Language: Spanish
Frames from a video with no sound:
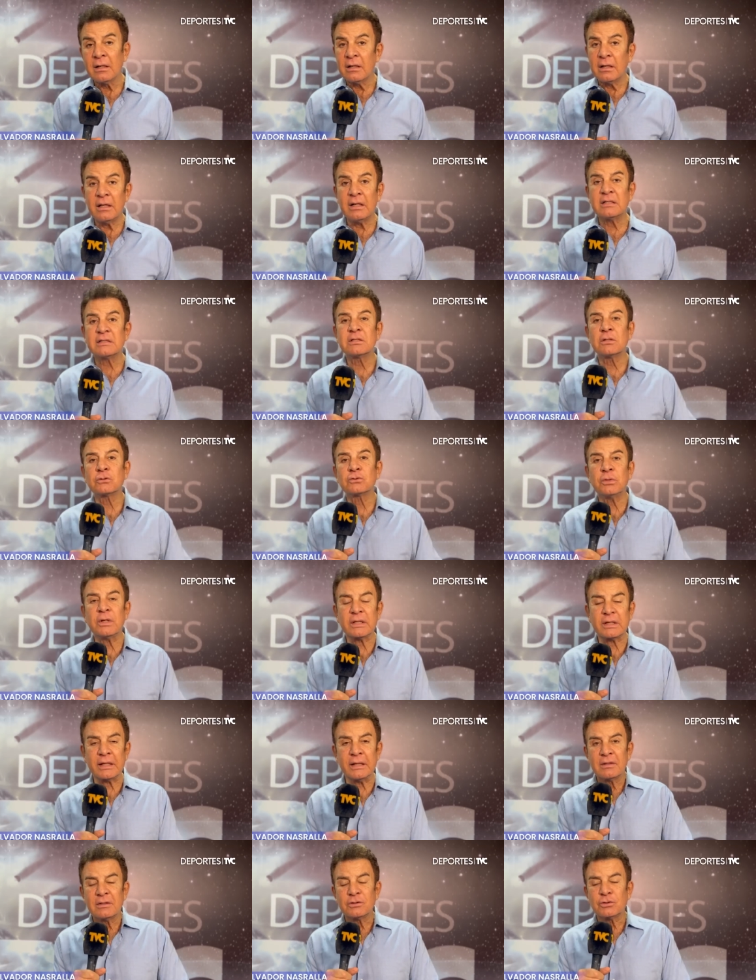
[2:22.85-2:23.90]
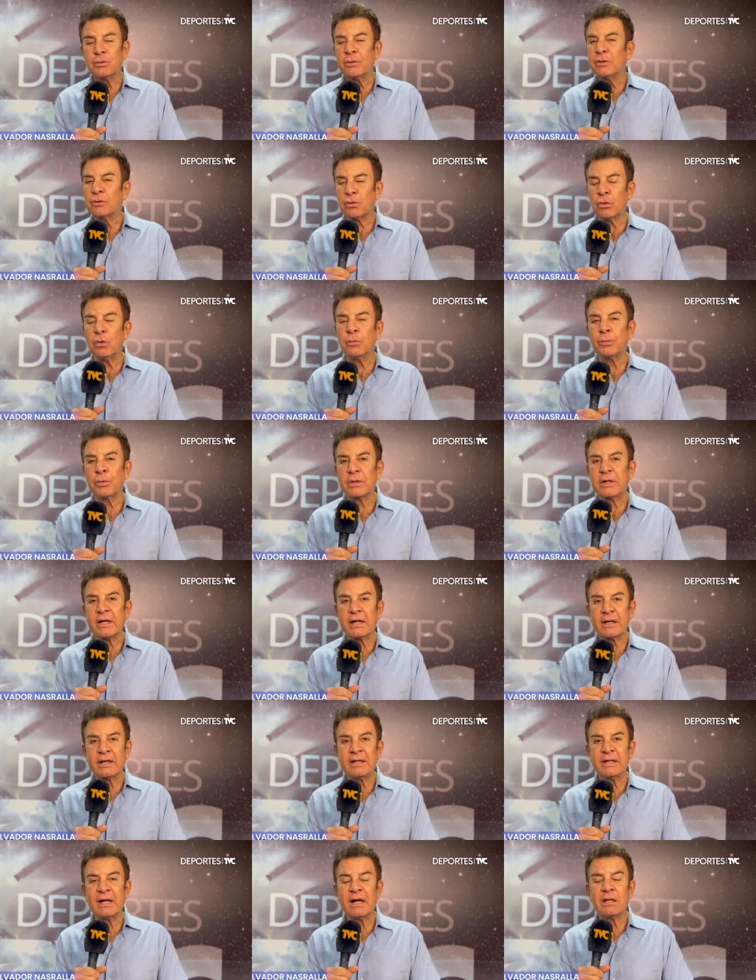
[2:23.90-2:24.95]
Le deseo suerte, sobre todo porque
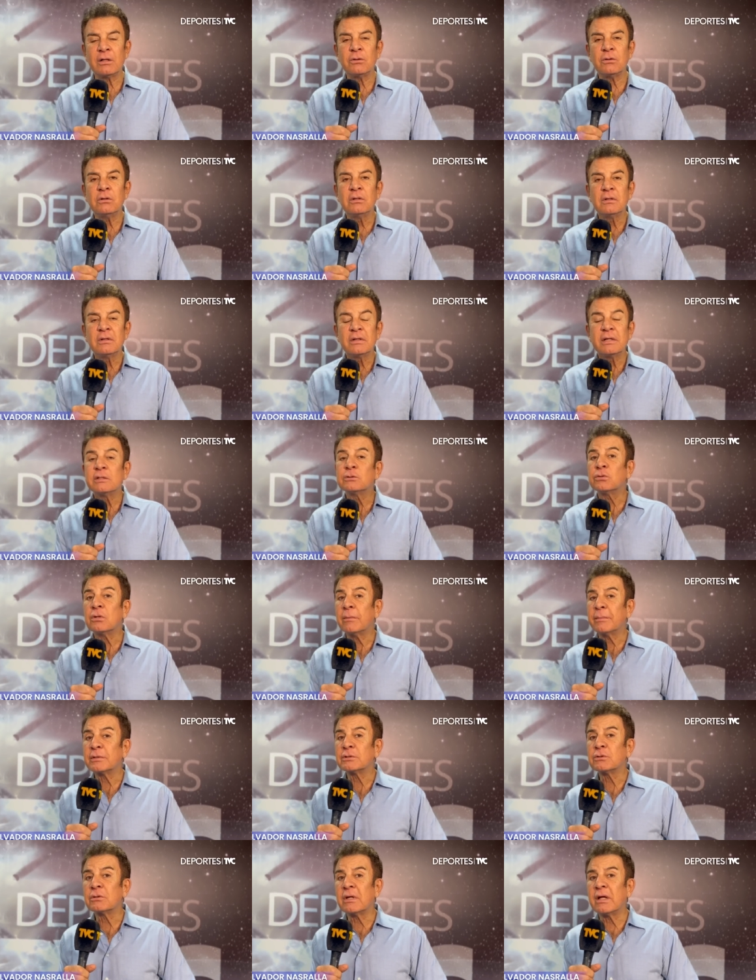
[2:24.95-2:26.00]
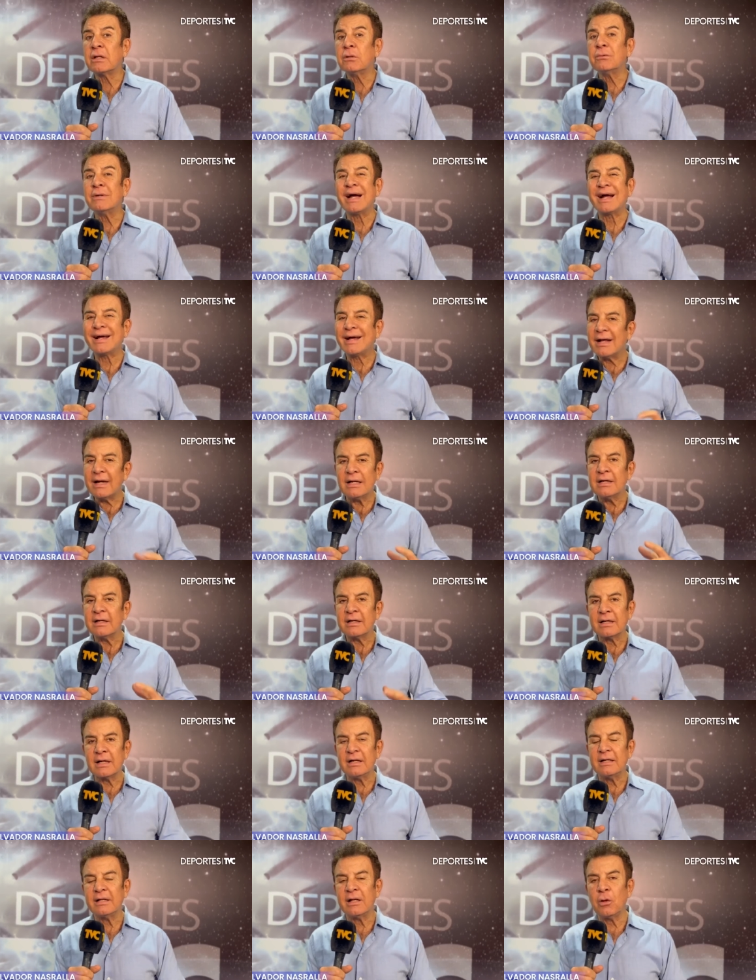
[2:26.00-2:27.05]
Reinaldo es una persona de una gran
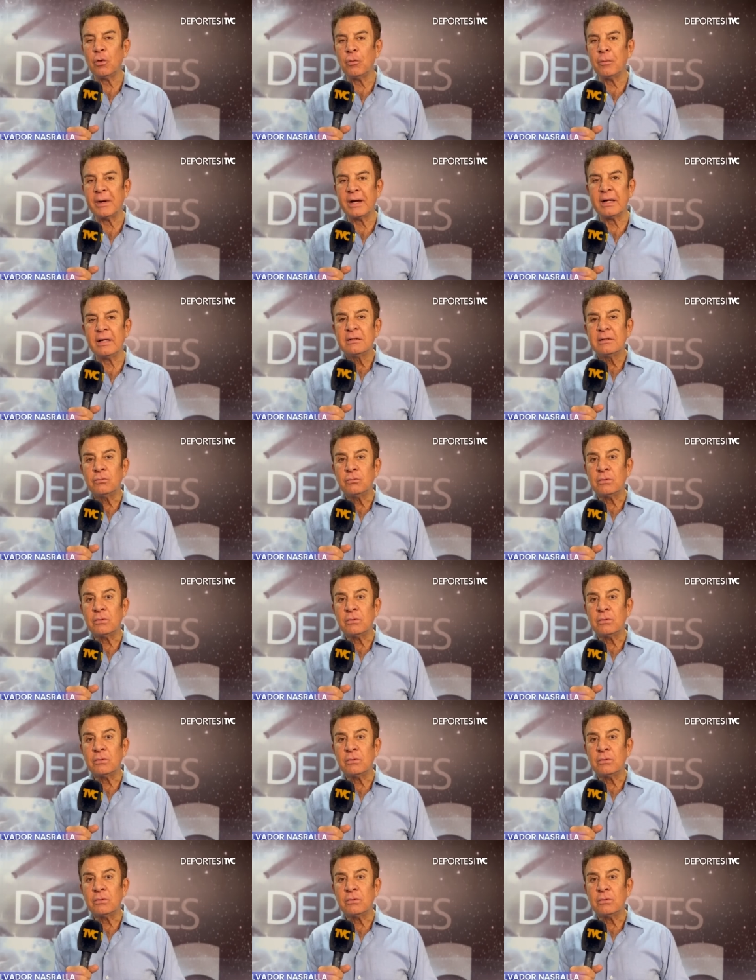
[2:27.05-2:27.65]
calidad humana,